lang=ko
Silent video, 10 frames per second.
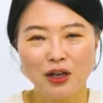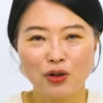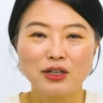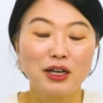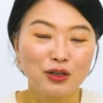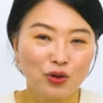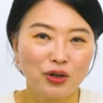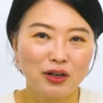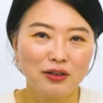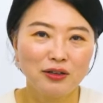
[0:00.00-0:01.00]
굉장히
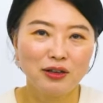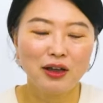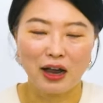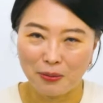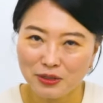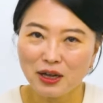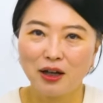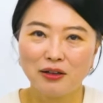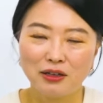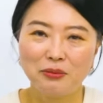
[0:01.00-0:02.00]
저에게는
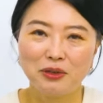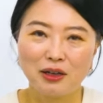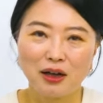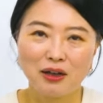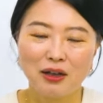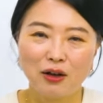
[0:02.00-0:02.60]
감사한 일입니다.